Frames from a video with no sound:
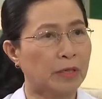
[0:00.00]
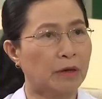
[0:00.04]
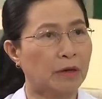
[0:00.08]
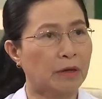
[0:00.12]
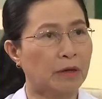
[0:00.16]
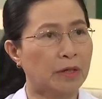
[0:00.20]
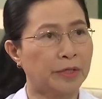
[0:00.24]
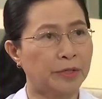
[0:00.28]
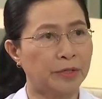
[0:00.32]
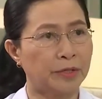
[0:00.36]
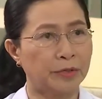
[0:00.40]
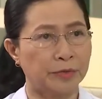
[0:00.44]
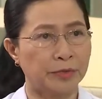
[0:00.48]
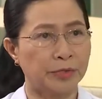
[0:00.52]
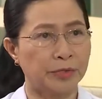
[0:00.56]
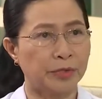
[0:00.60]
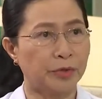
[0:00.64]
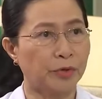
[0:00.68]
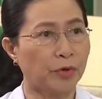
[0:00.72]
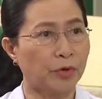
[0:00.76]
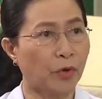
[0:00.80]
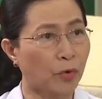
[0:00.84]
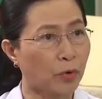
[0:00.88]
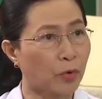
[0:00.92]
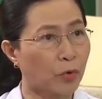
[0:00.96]
gọi là điều trị
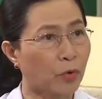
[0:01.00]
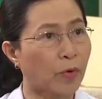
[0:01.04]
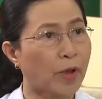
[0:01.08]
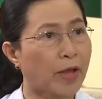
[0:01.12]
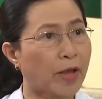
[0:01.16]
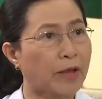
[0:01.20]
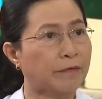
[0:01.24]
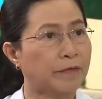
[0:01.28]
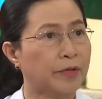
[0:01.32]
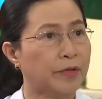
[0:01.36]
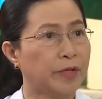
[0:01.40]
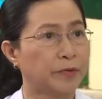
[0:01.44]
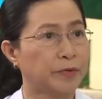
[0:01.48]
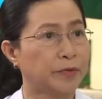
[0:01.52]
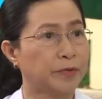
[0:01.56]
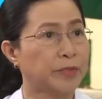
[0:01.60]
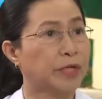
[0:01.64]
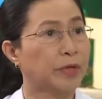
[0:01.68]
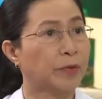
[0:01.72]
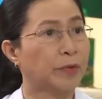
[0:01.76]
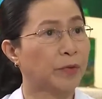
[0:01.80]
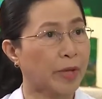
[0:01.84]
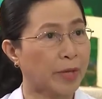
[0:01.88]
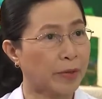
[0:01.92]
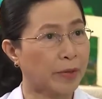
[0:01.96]
nội khoa và điều trị
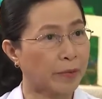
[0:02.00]
ngoại